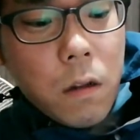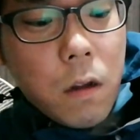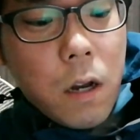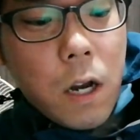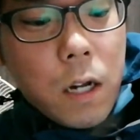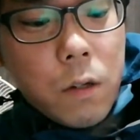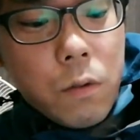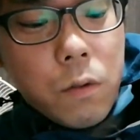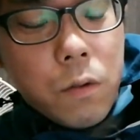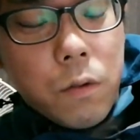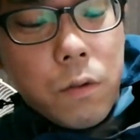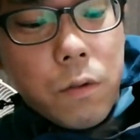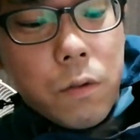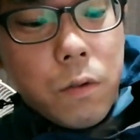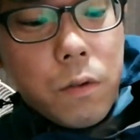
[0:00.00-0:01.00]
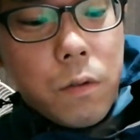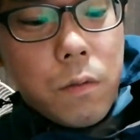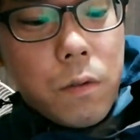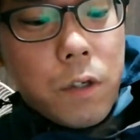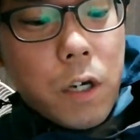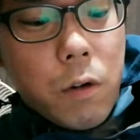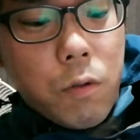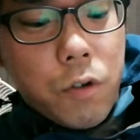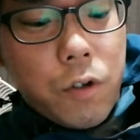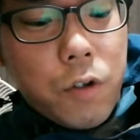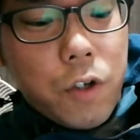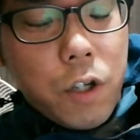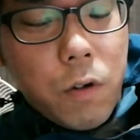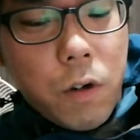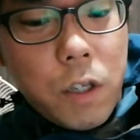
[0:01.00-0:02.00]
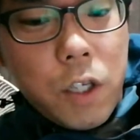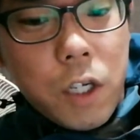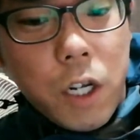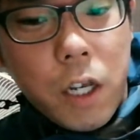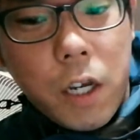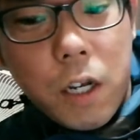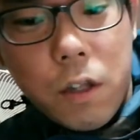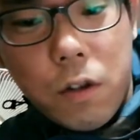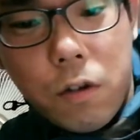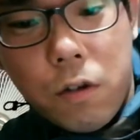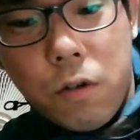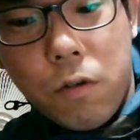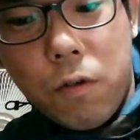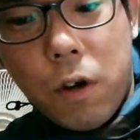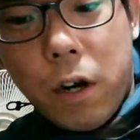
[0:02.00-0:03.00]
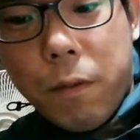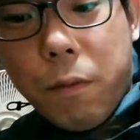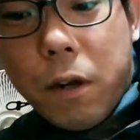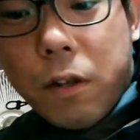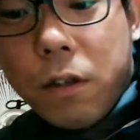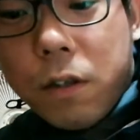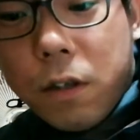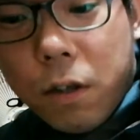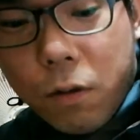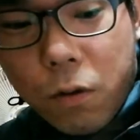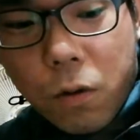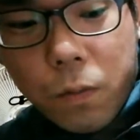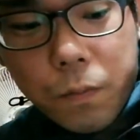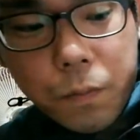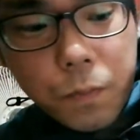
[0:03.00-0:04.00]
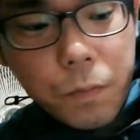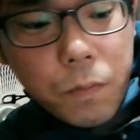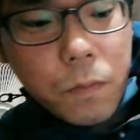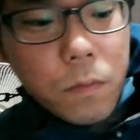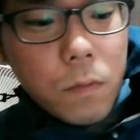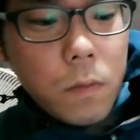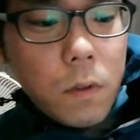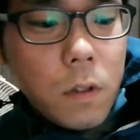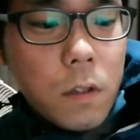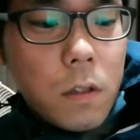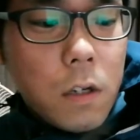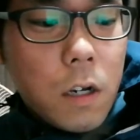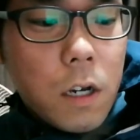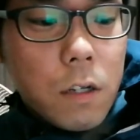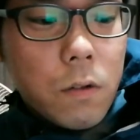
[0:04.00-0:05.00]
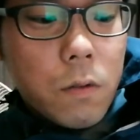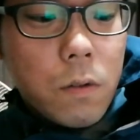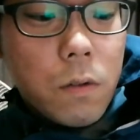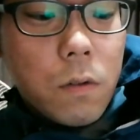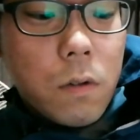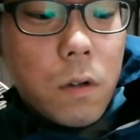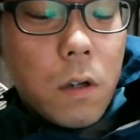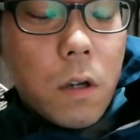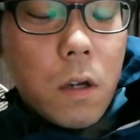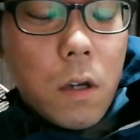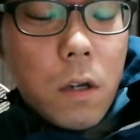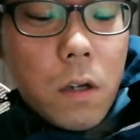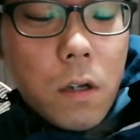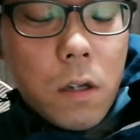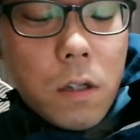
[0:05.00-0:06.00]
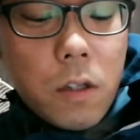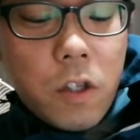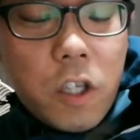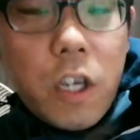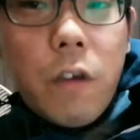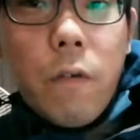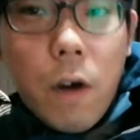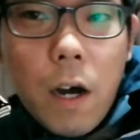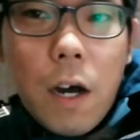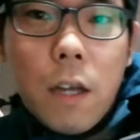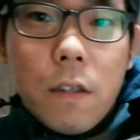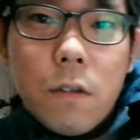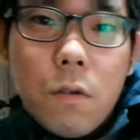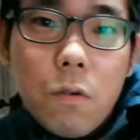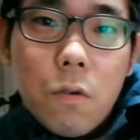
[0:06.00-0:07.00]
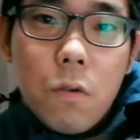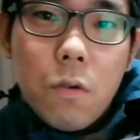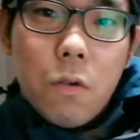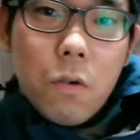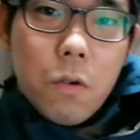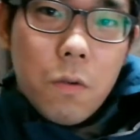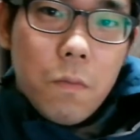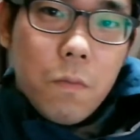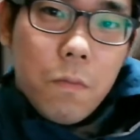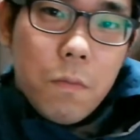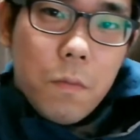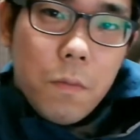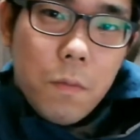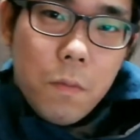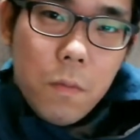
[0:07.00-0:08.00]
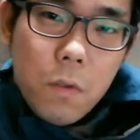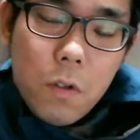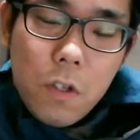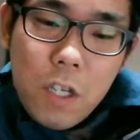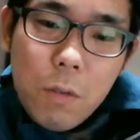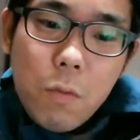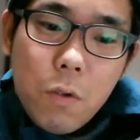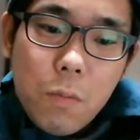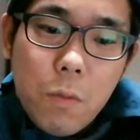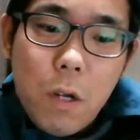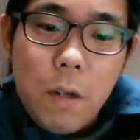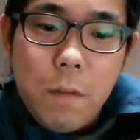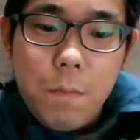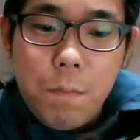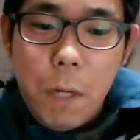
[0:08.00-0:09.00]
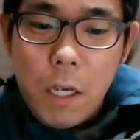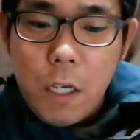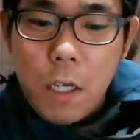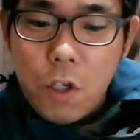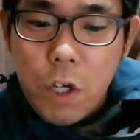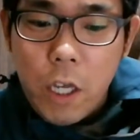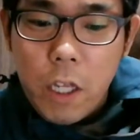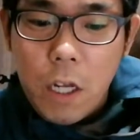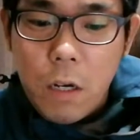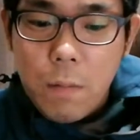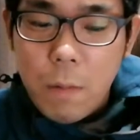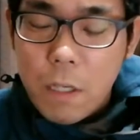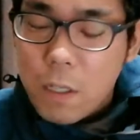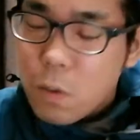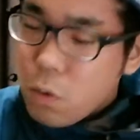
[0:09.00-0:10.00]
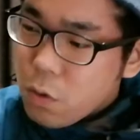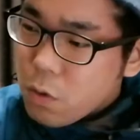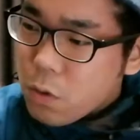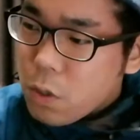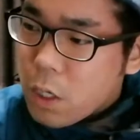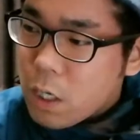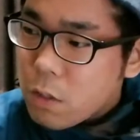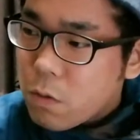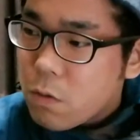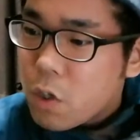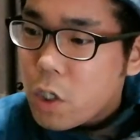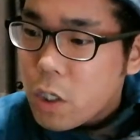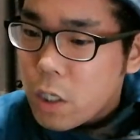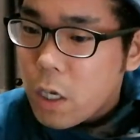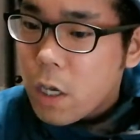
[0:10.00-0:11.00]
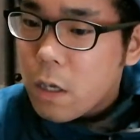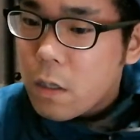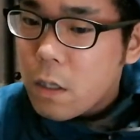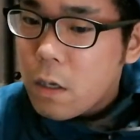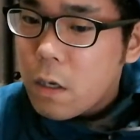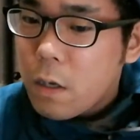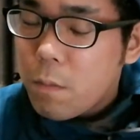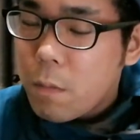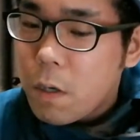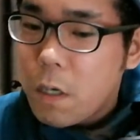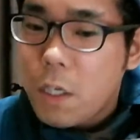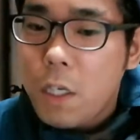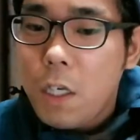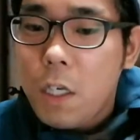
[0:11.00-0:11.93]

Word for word: あのー、いや保湿した方がいいんじゃないかっていうあれもあるんですけどあのチェはそのチェもまあパッケージを開けたらまあそこそこ乾燥しててでまあ日